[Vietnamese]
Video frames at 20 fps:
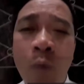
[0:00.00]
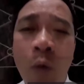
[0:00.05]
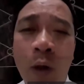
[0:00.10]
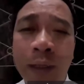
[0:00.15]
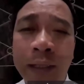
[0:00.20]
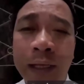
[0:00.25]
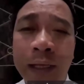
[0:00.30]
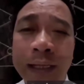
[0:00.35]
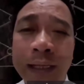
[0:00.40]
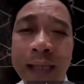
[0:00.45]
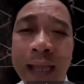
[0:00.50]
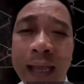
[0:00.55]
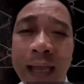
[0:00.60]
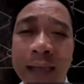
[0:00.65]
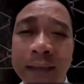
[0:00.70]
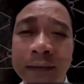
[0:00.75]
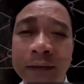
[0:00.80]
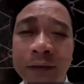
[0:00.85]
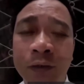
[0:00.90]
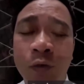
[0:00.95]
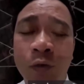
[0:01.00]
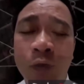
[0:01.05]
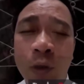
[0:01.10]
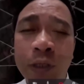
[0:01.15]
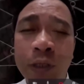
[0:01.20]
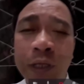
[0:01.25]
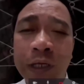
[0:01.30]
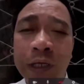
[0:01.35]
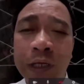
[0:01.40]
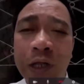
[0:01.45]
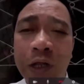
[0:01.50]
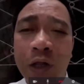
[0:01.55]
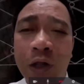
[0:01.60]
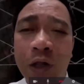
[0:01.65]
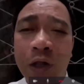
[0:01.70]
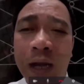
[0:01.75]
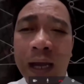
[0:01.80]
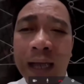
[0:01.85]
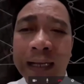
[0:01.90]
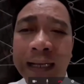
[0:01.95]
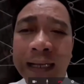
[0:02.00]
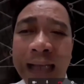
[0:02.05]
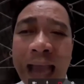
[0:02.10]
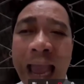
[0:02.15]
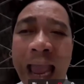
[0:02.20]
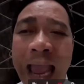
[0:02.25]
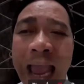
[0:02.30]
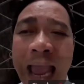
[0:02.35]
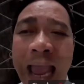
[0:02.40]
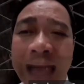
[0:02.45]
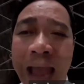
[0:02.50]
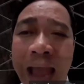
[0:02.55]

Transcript: có một cái thời gian của những người gọi là